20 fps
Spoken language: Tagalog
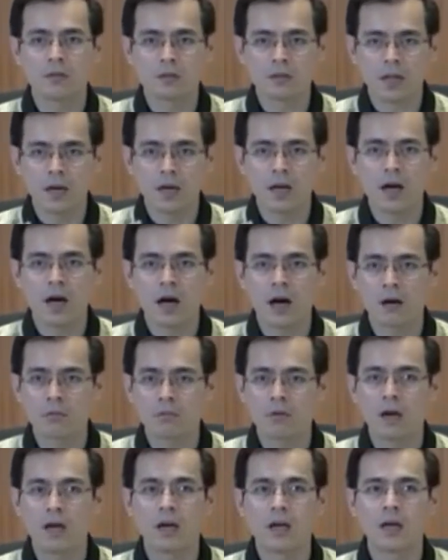O talagang
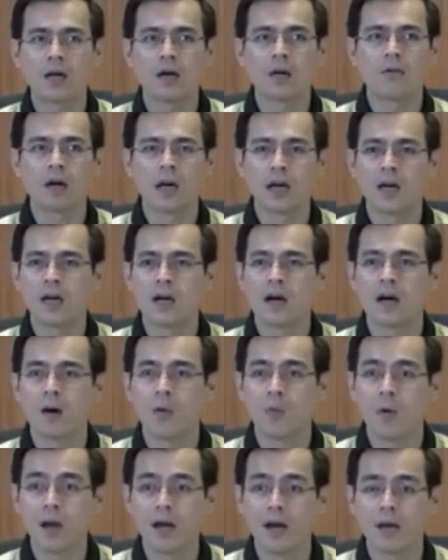aktwala na. Wala nang
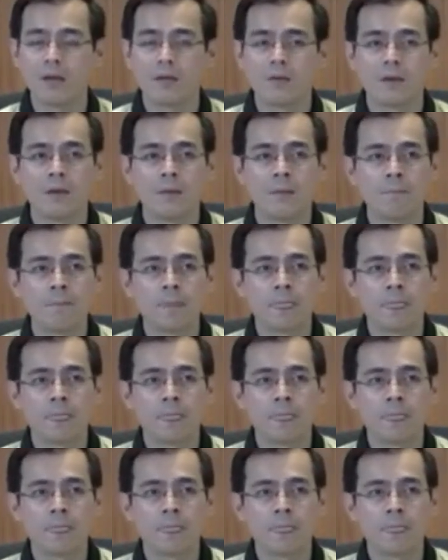kawala. No?